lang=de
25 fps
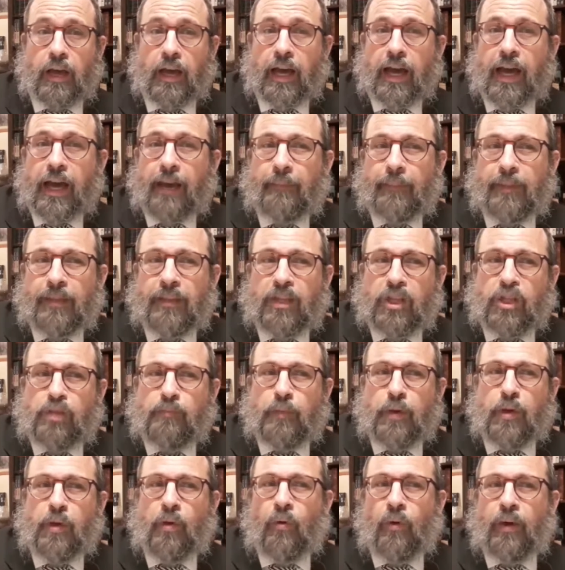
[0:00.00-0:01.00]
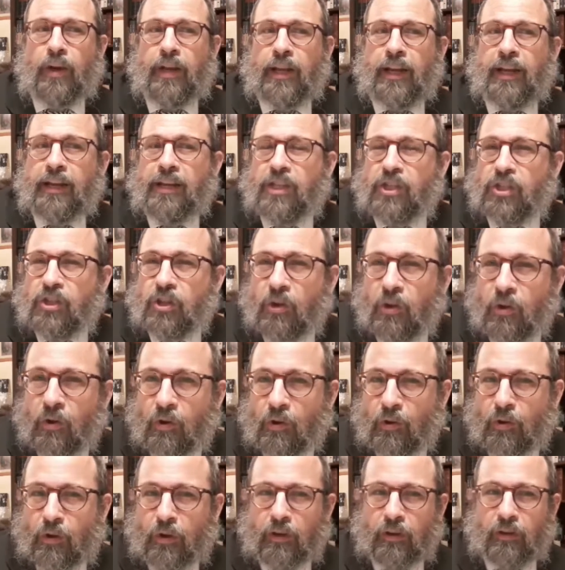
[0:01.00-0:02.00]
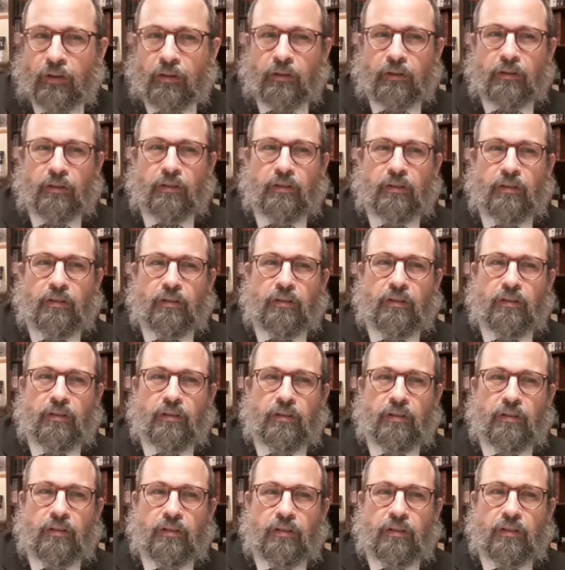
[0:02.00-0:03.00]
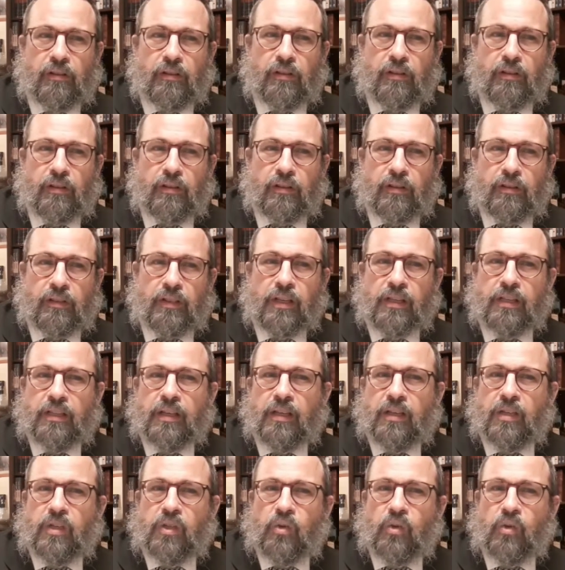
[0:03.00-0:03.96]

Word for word: haben die Spione ja nicht gelügen. Sie sind